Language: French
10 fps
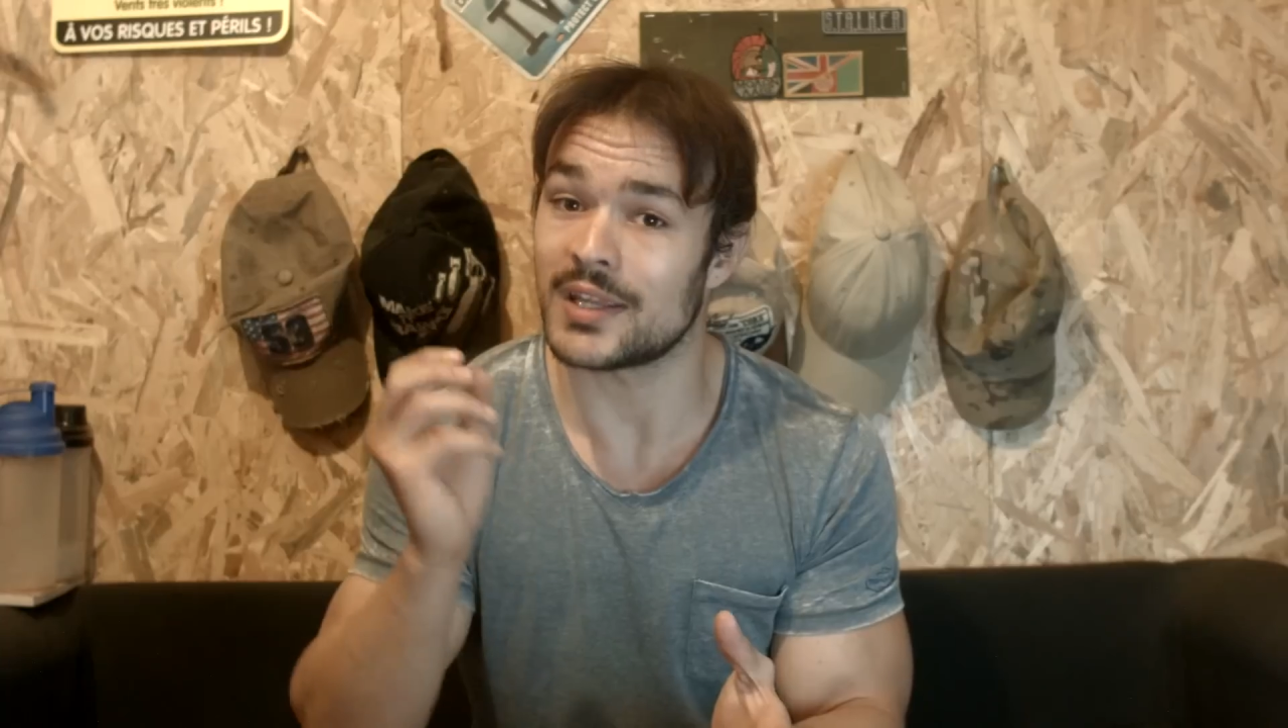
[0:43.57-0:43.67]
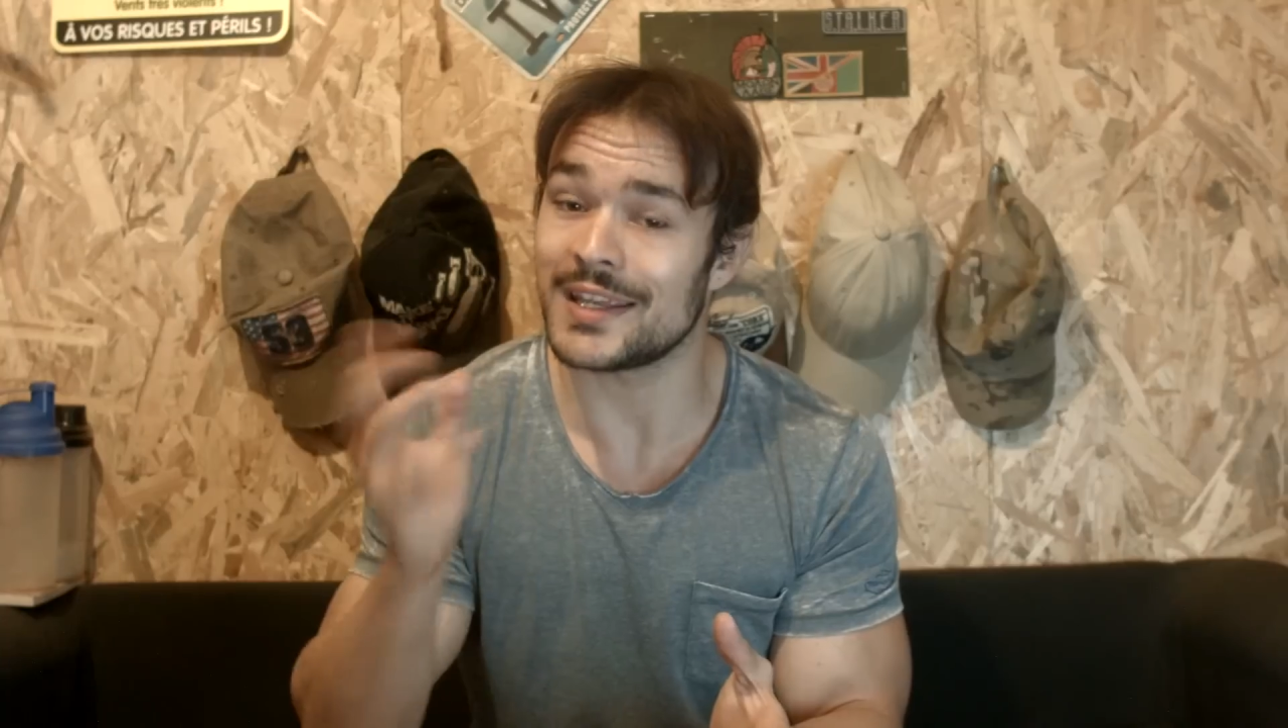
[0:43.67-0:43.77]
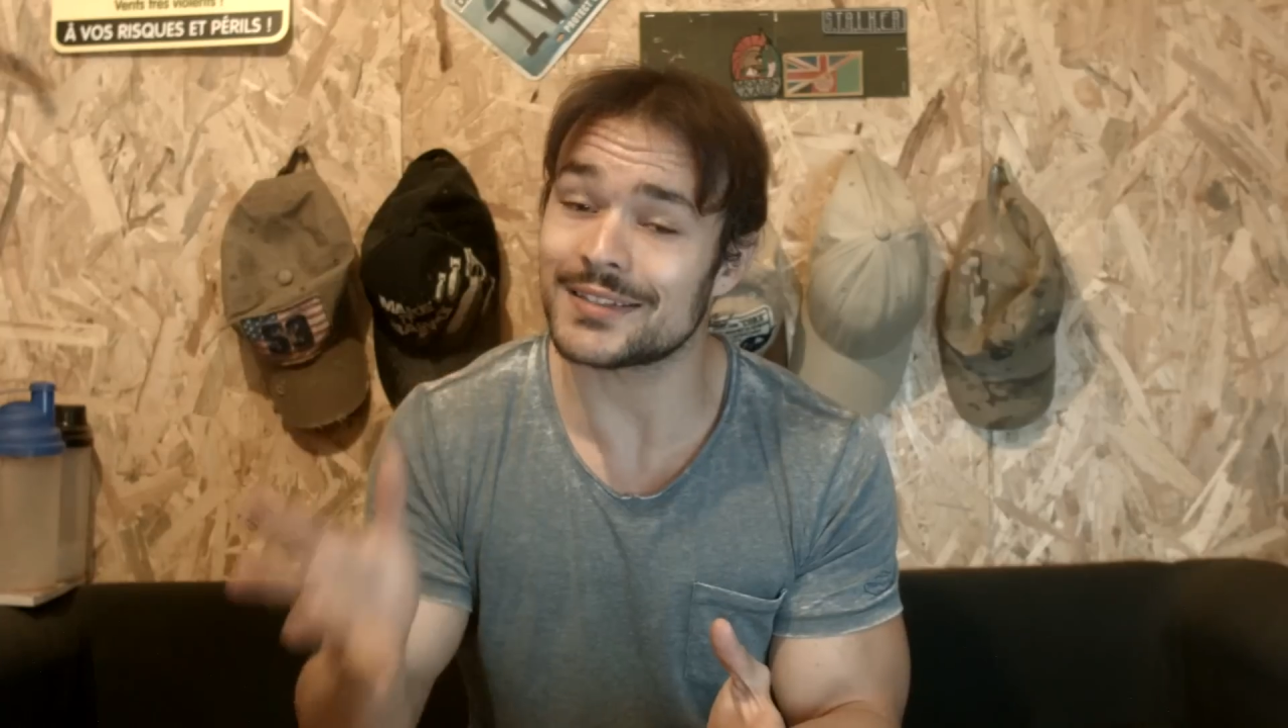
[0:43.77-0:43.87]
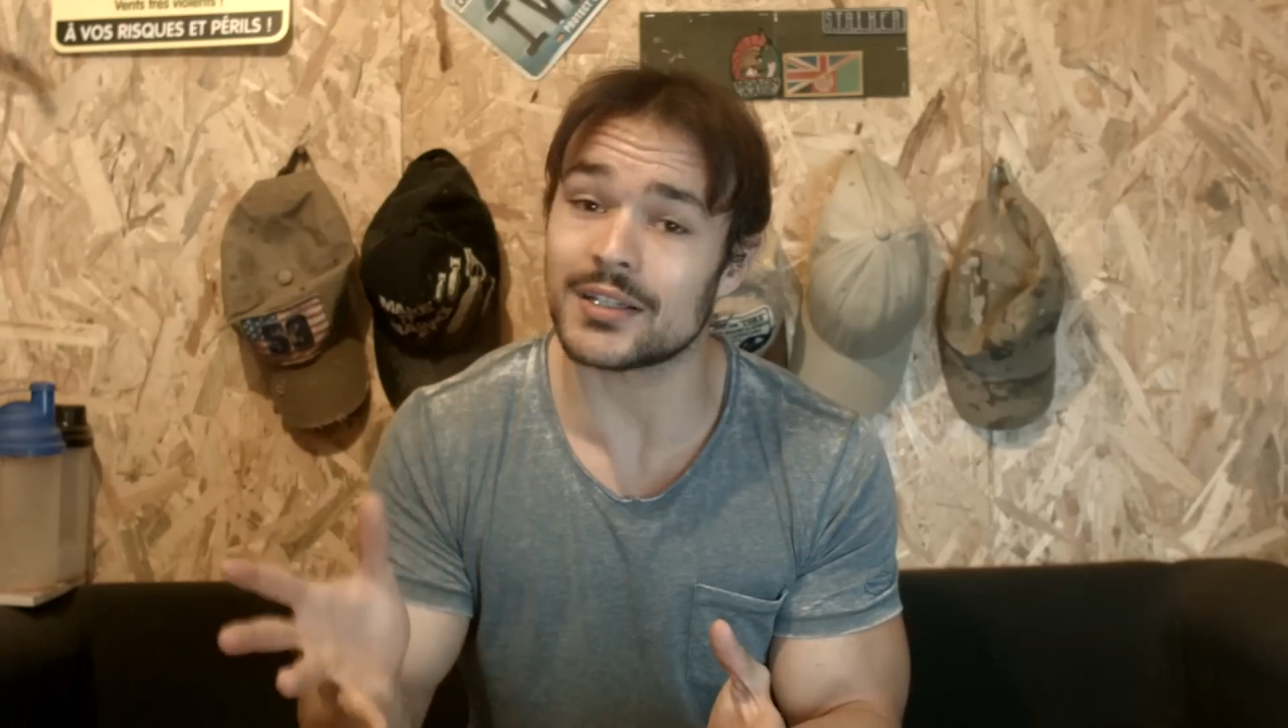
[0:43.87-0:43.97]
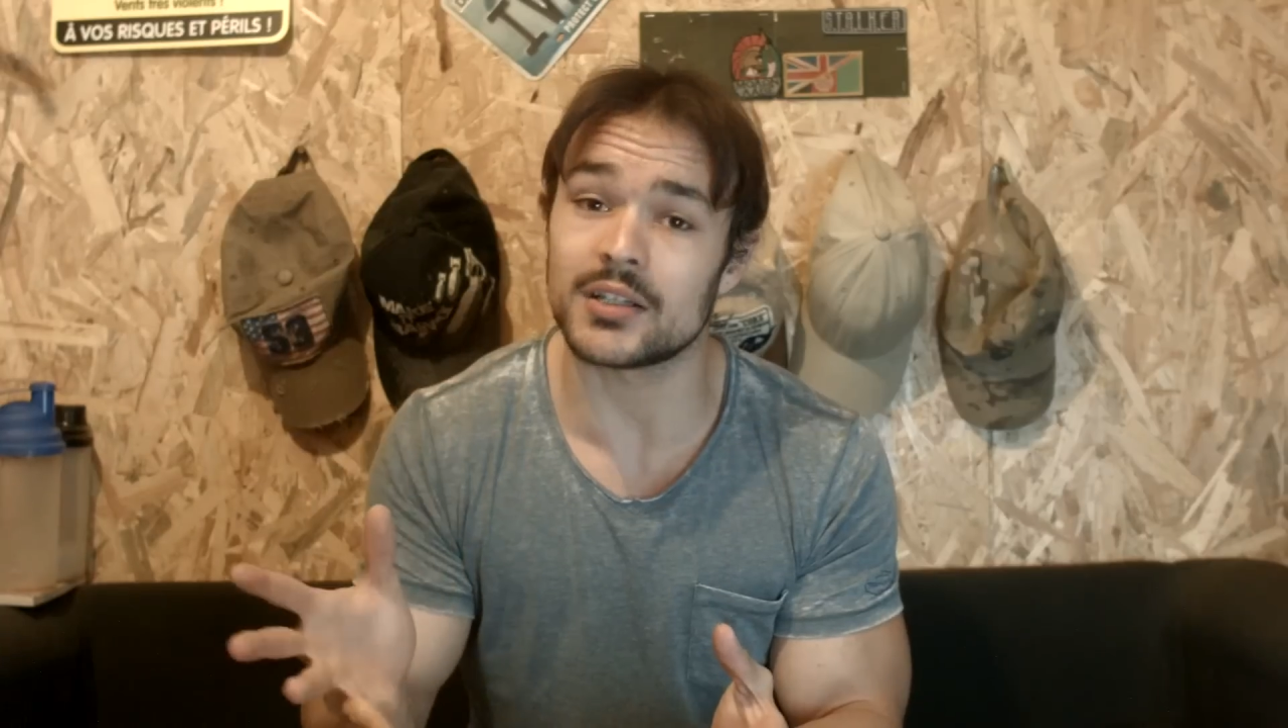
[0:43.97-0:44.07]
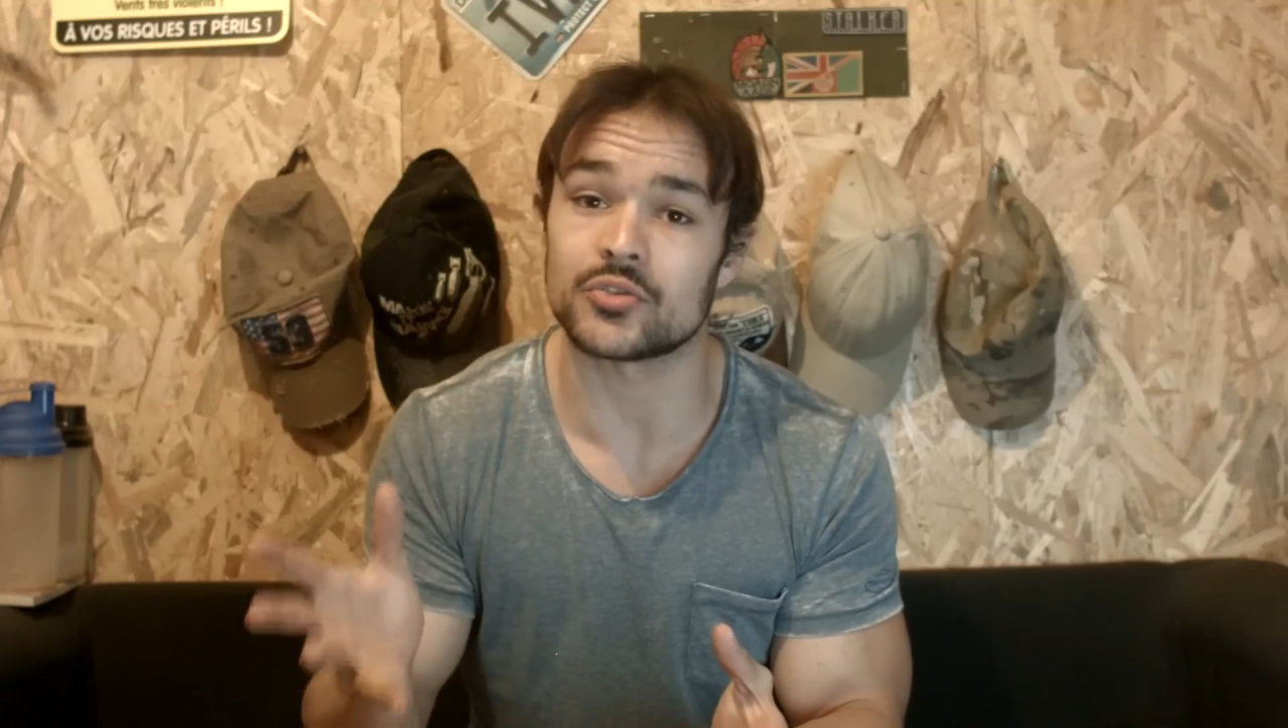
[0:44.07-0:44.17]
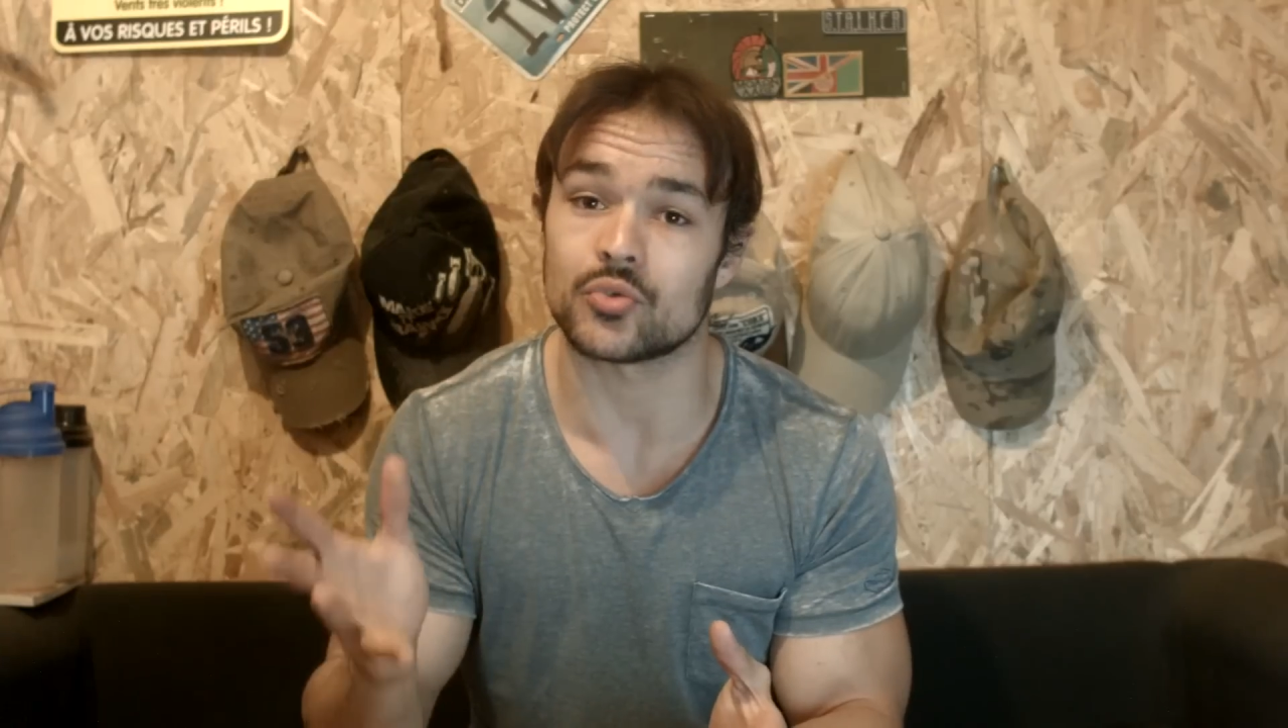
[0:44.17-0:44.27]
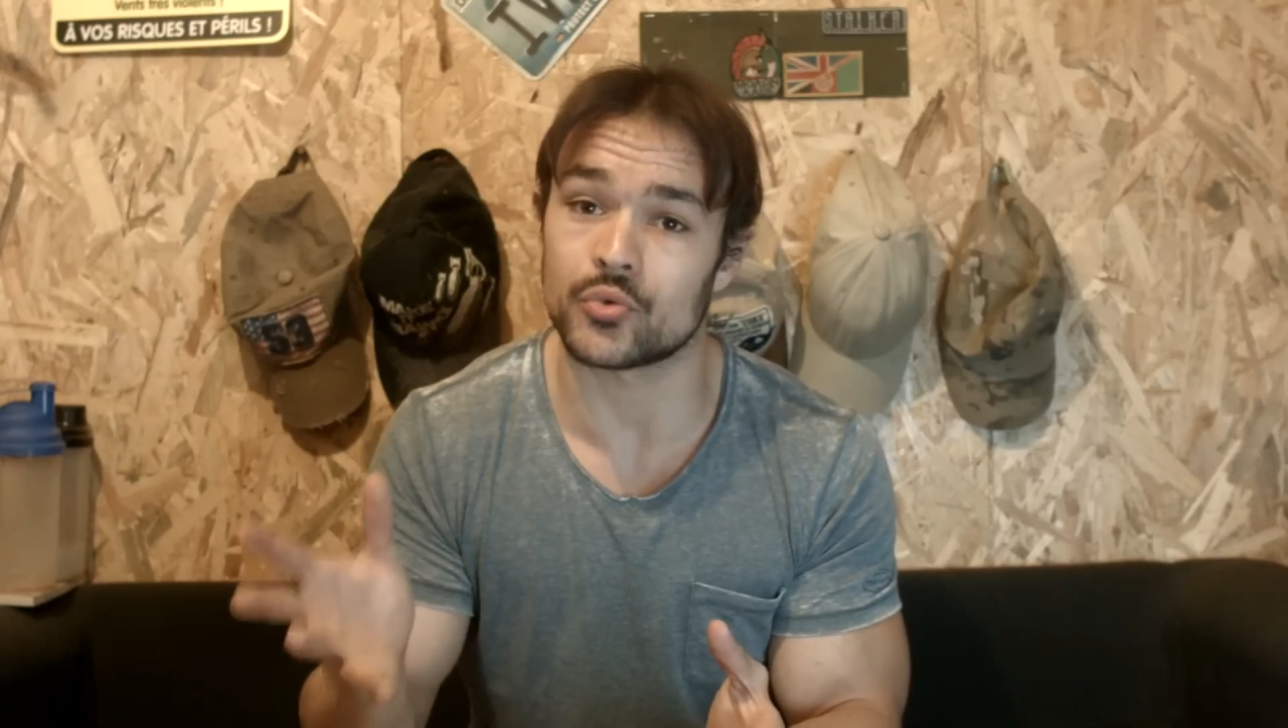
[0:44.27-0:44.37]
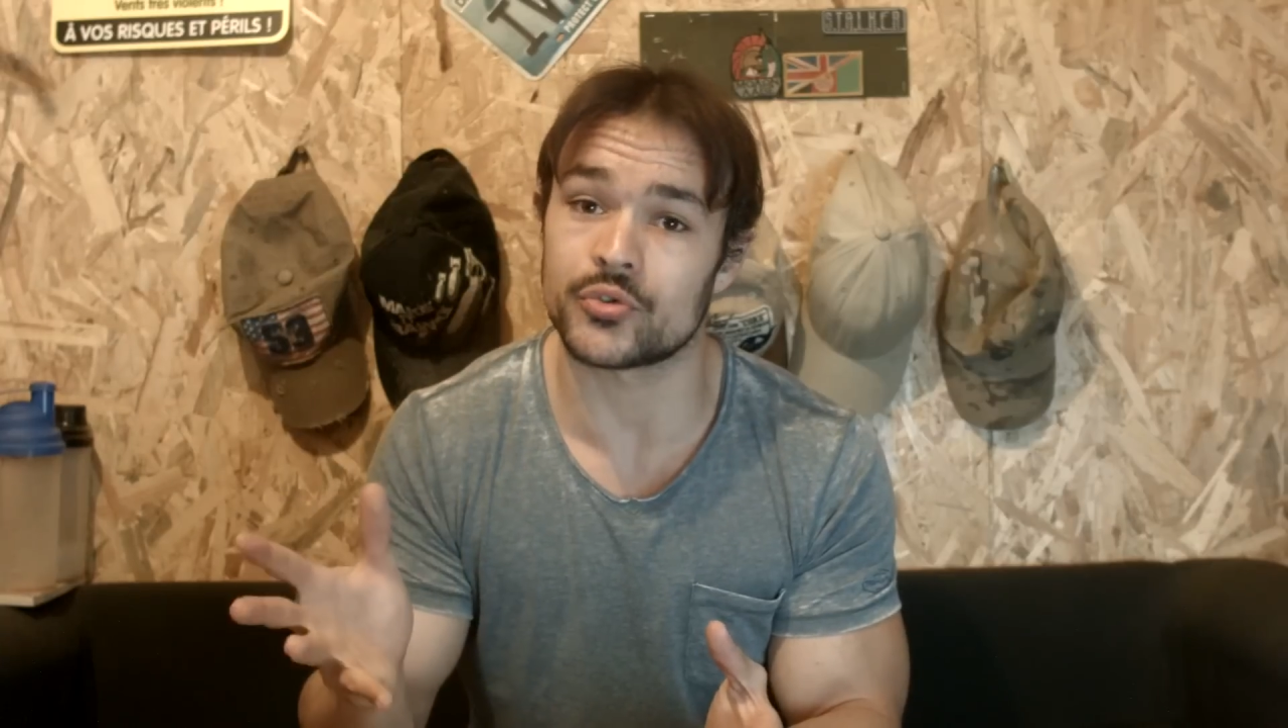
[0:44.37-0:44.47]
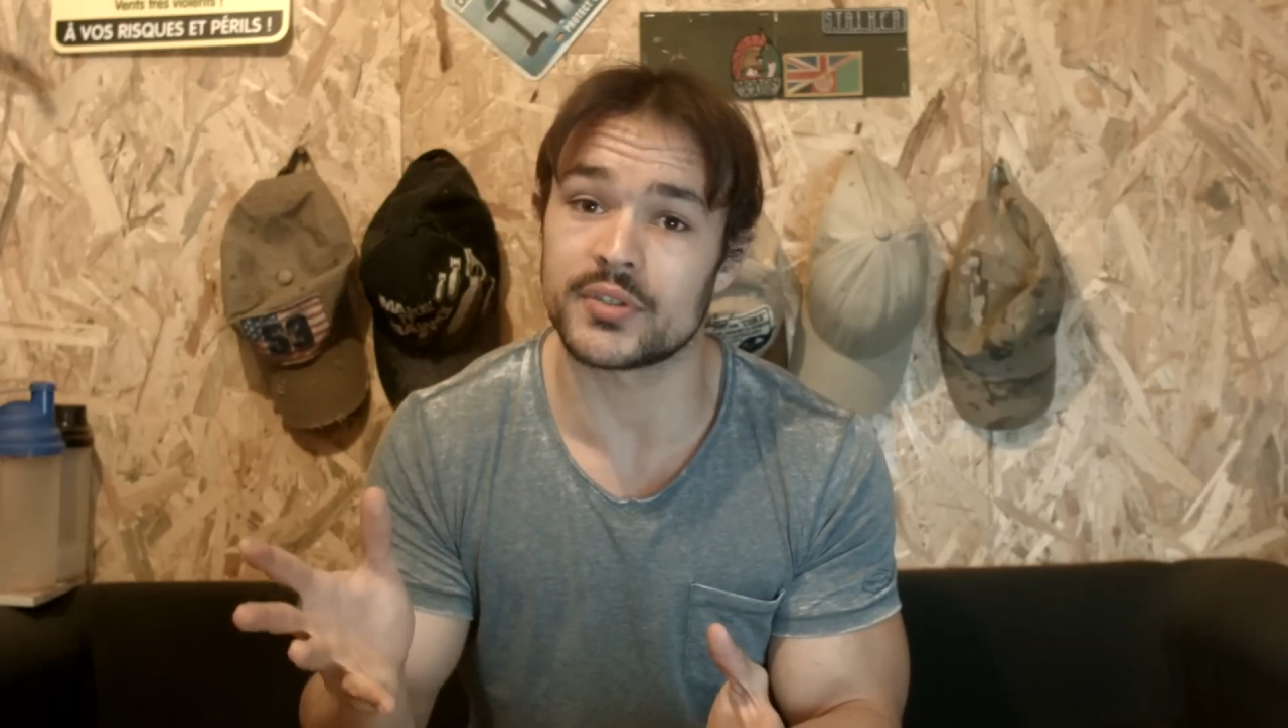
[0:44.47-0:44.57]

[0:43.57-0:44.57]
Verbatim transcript: étrange aux